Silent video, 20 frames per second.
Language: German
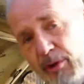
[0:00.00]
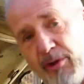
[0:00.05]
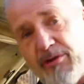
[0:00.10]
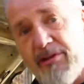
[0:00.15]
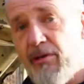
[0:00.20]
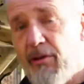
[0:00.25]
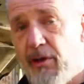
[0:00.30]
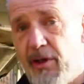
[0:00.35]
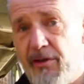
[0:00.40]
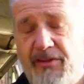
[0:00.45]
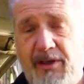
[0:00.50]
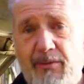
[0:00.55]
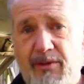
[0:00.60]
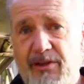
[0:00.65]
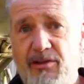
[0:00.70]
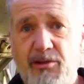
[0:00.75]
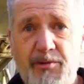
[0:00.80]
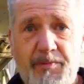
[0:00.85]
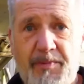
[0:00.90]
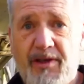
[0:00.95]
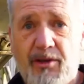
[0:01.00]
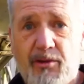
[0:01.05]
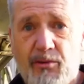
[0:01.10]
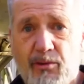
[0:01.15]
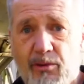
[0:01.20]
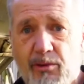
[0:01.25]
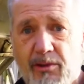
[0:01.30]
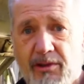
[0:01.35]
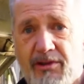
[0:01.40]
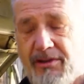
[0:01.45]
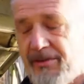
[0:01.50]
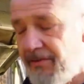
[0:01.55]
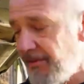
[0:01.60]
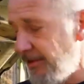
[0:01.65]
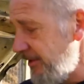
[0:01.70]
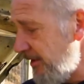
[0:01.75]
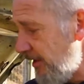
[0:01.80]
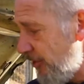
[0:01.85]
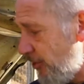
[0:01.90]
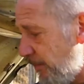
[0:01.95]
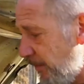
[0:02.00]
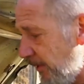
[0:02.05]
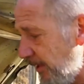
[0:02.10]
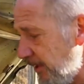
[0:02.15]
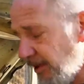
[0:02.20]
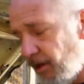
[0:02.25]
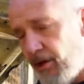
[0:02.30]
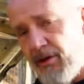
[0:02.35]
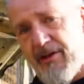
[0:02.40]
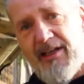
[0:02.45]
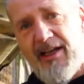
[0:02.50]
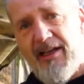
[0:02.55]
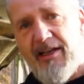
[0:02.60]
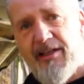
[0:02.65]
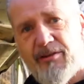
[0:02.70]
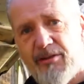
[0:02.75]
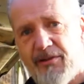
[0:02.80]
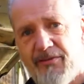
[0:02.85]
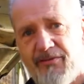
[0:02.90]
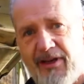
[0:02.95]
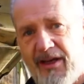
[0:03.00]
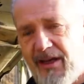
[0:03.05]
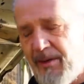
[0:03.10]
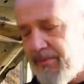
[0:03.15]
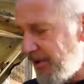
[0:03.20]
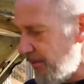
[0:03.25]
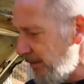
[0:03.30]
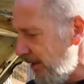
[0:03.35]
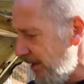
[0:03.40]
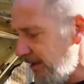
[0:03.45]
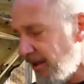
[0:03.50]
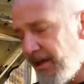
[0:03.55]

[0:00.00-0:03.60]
Motor läuft aber super gut, wie gesagt, springt auch kalt und warm immer